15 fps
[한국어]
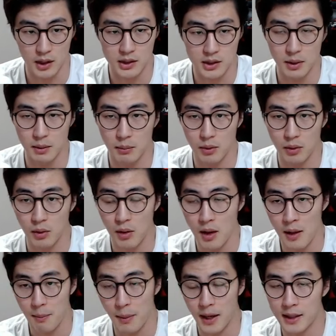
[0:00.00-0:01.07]
하지만 뭐
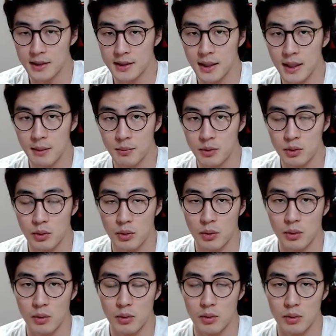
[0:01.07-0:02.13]
마른
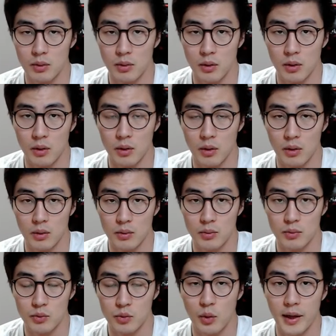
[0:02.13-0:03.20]
사람들도 어,
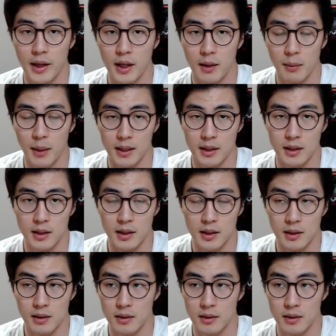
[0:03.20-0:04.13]
운동하기가 많이